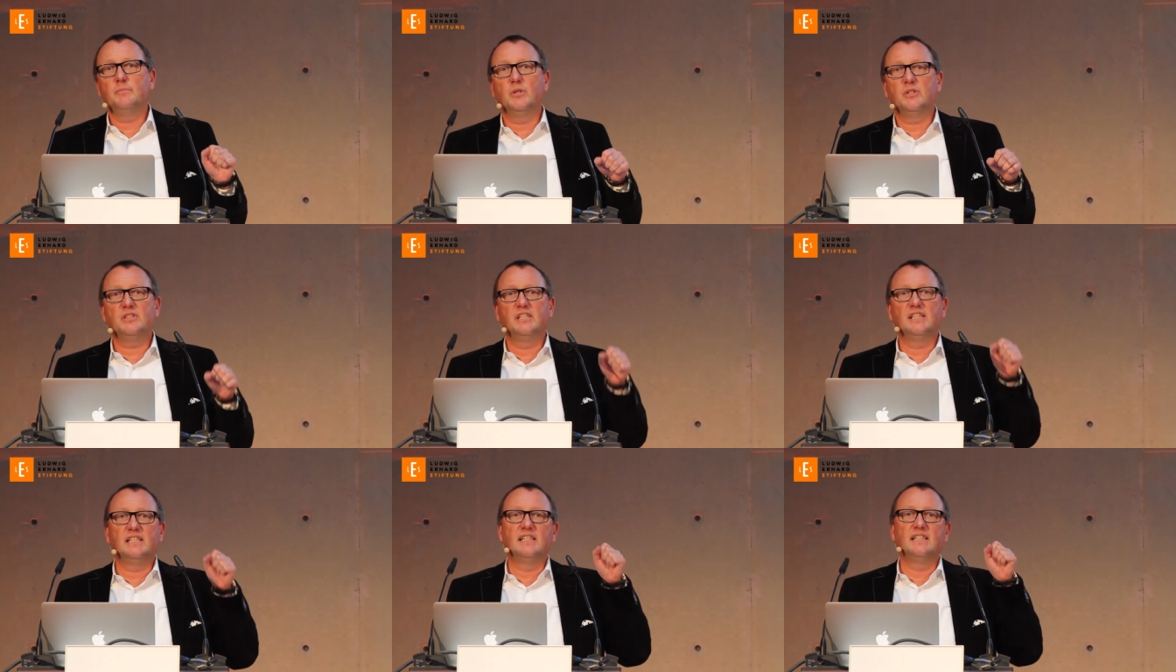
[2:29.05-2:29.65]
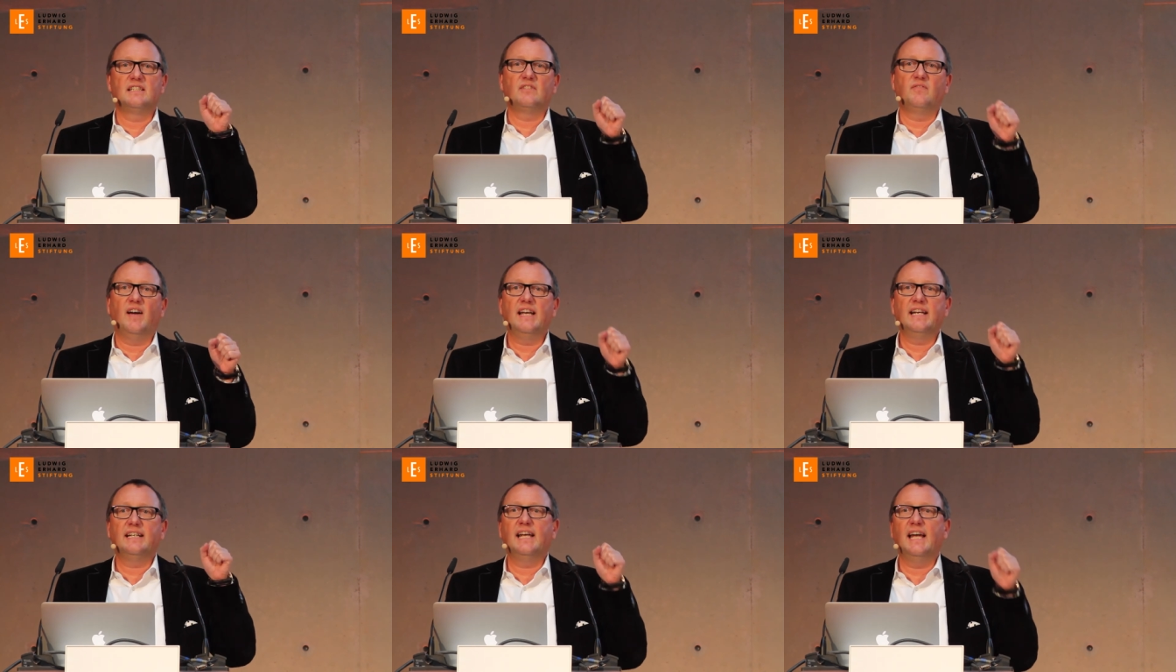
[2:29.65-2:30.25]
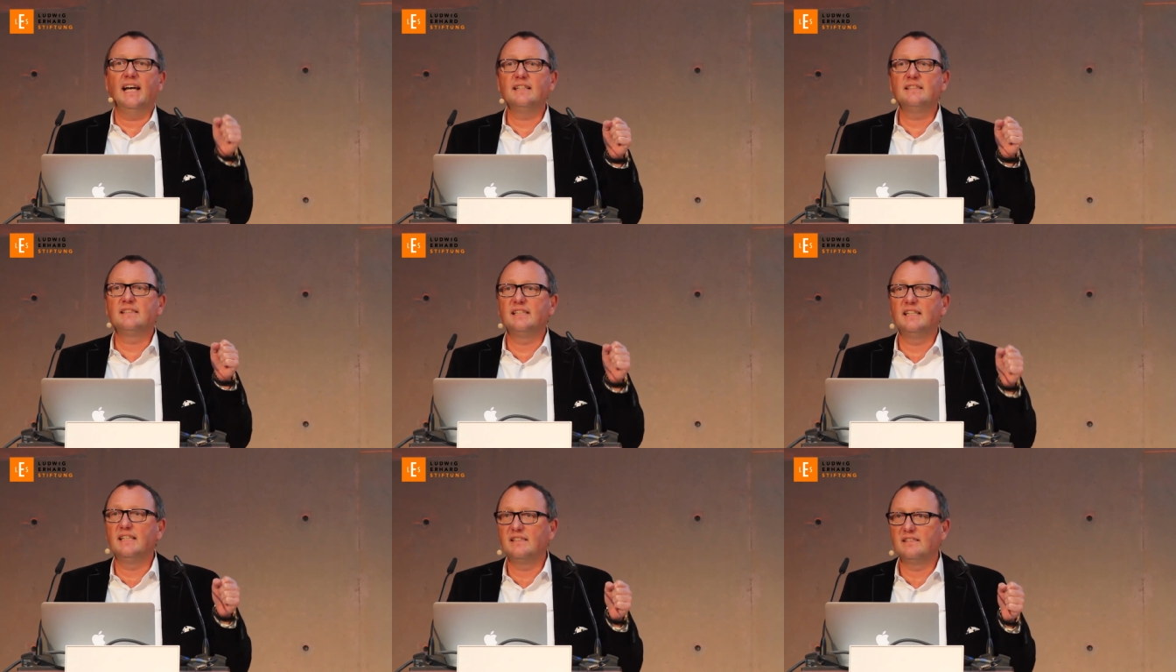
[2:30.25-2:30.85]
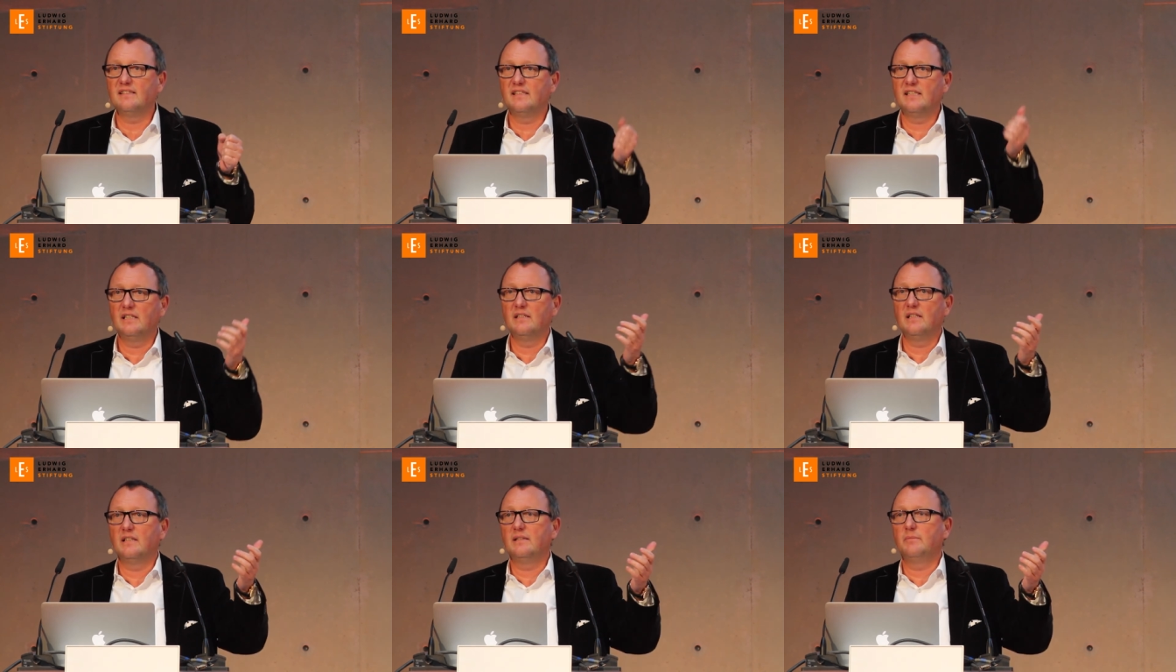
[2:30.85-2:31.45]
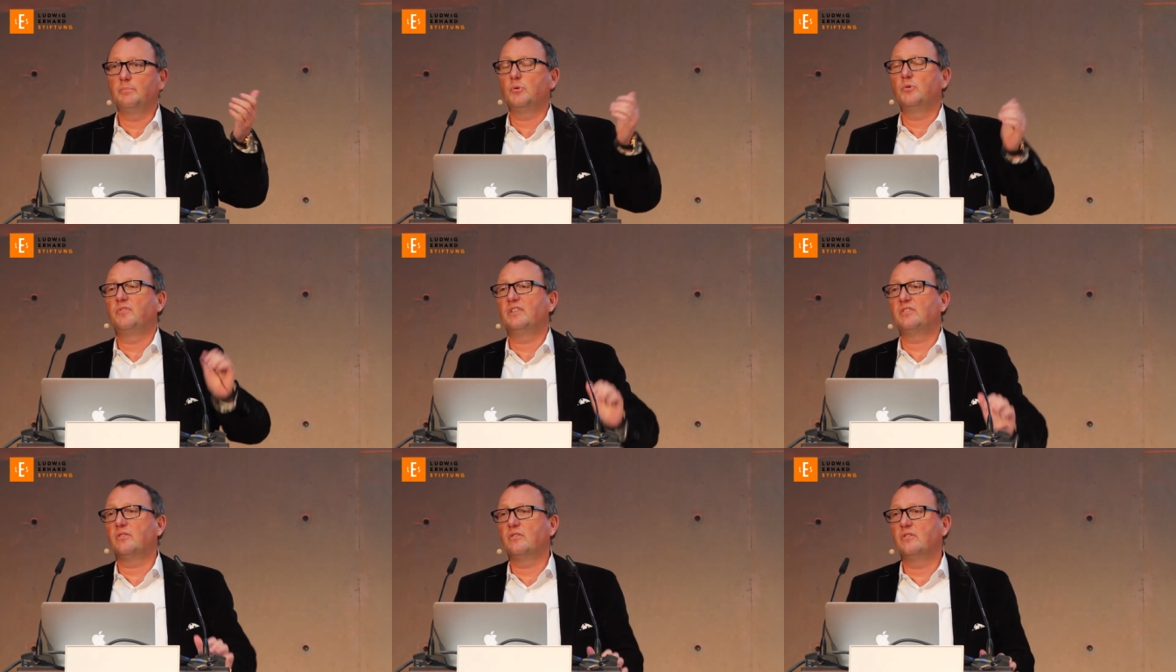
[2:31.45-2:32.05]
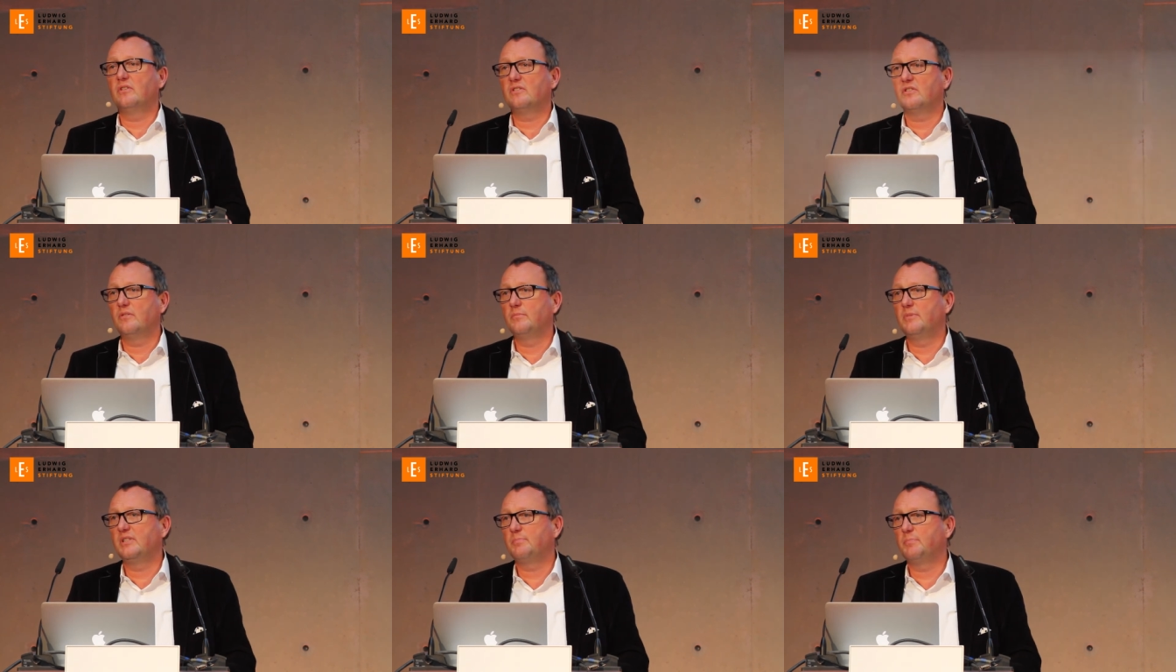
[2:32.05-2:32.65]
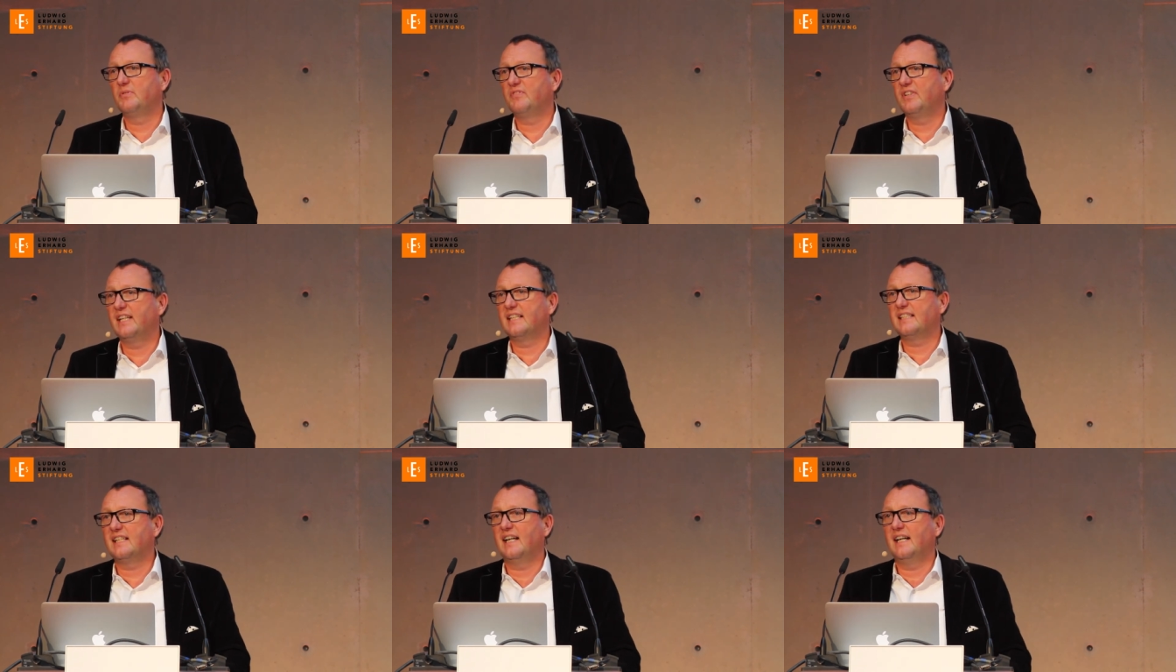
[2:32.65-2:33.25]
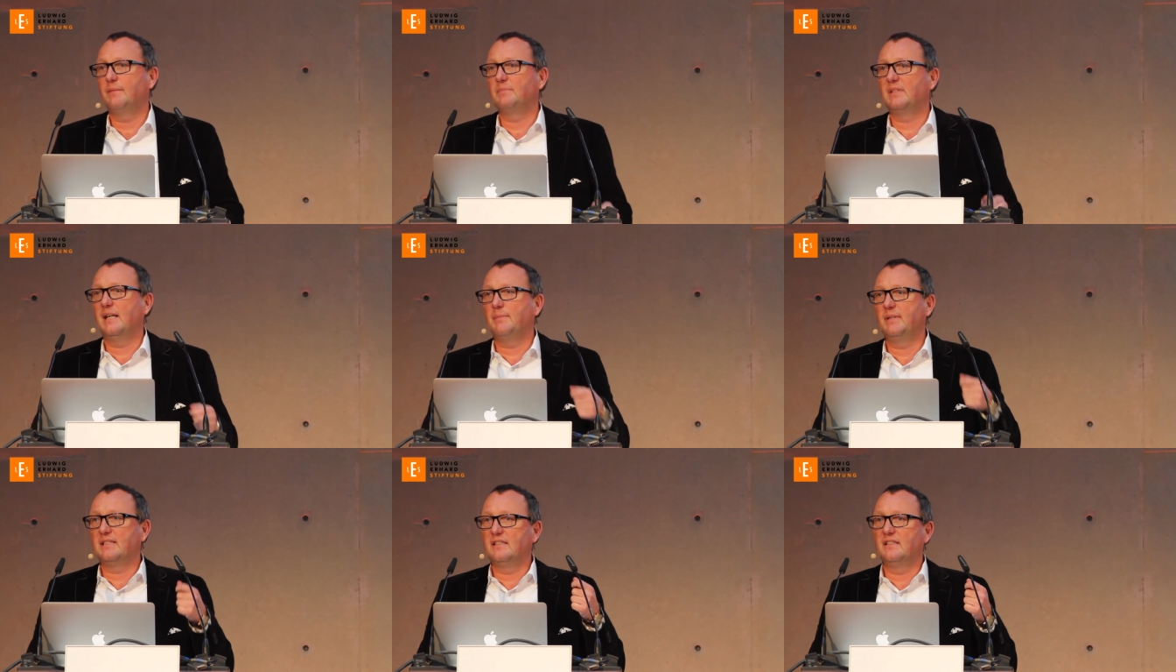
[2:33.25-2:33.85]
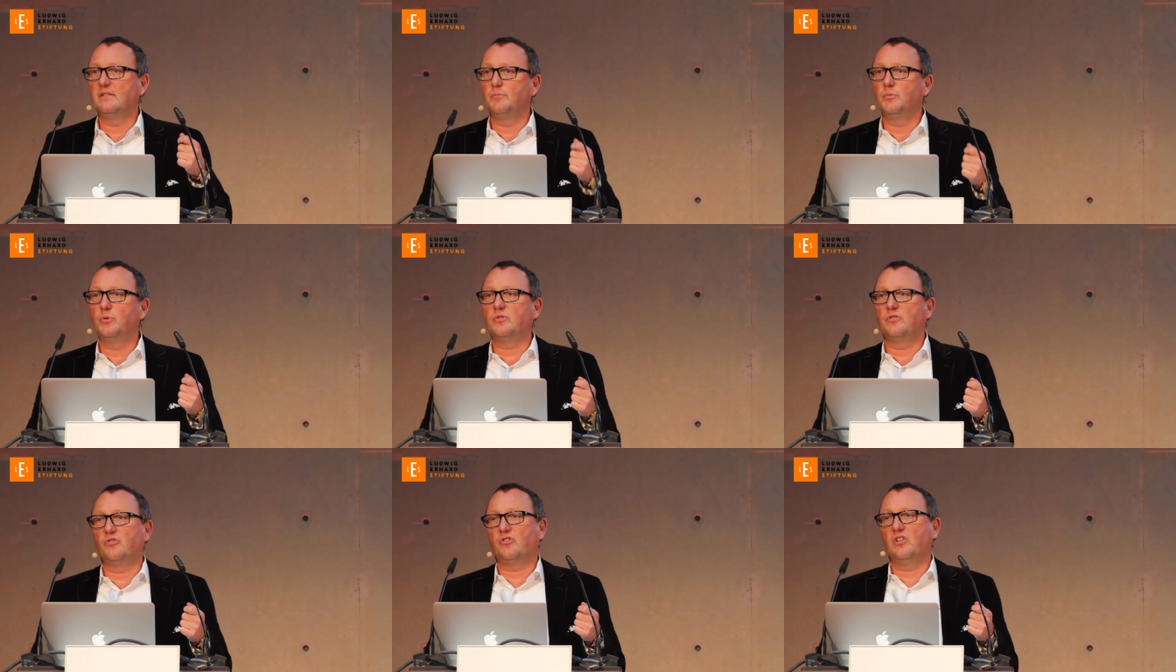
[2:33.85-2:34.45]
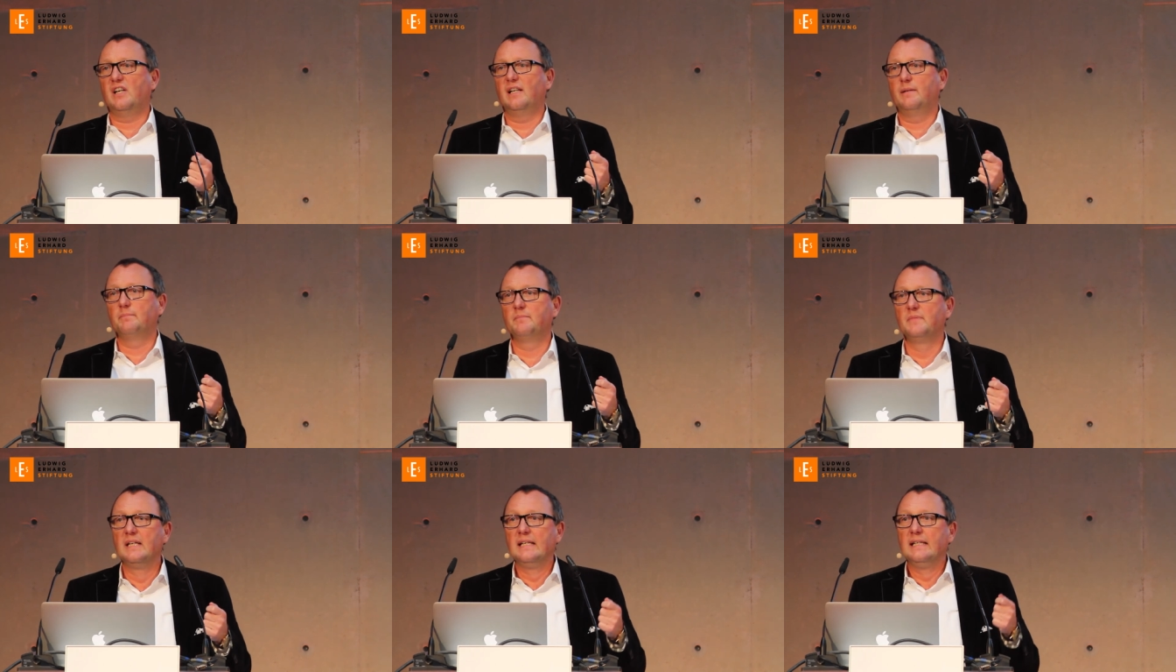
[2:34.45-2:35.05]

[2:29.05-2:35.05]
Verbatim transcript: möchte ich Ihnen zwei Kernthesen, die, die Professor Kreuzer und mich bewegt haben, damals dieses Buch zu schreiben.